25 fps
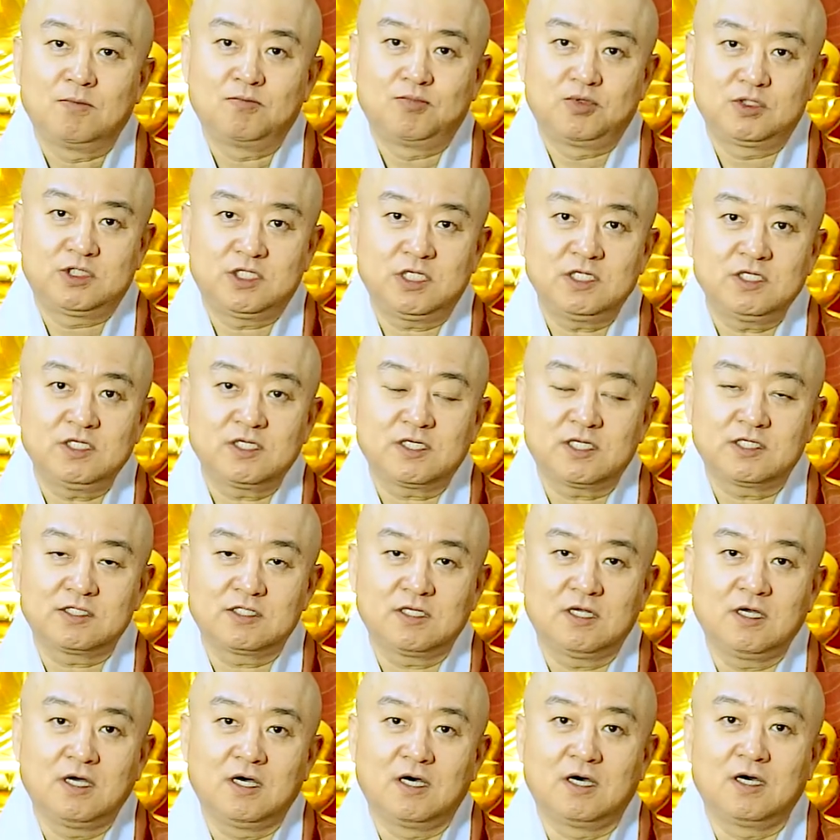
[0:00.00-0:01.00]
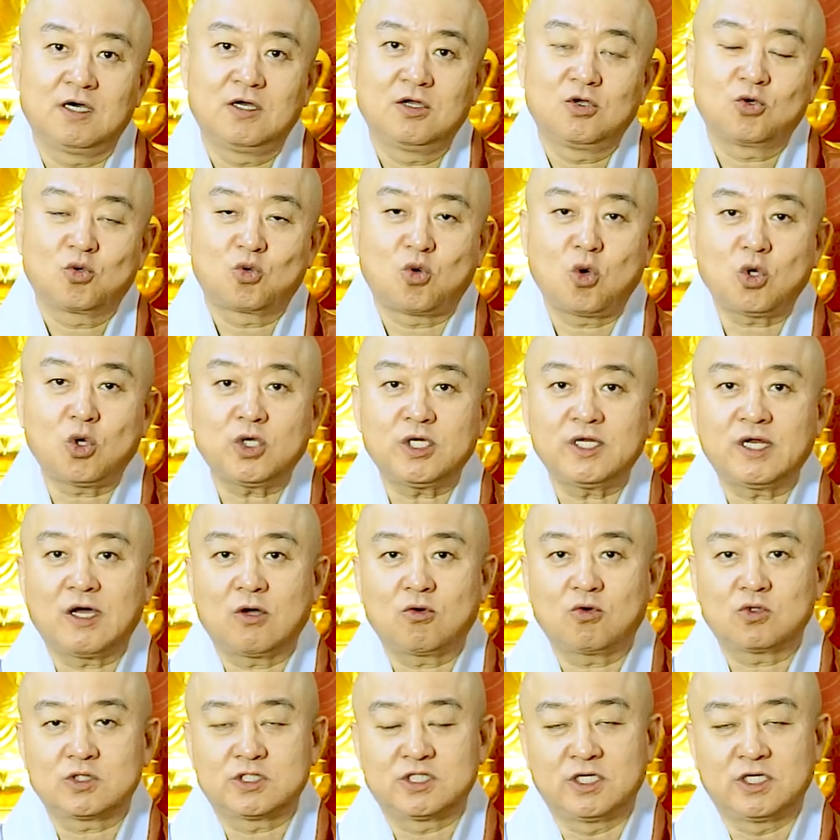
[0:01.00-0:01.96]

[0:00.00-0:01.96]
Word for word: 부처님께서 고기라고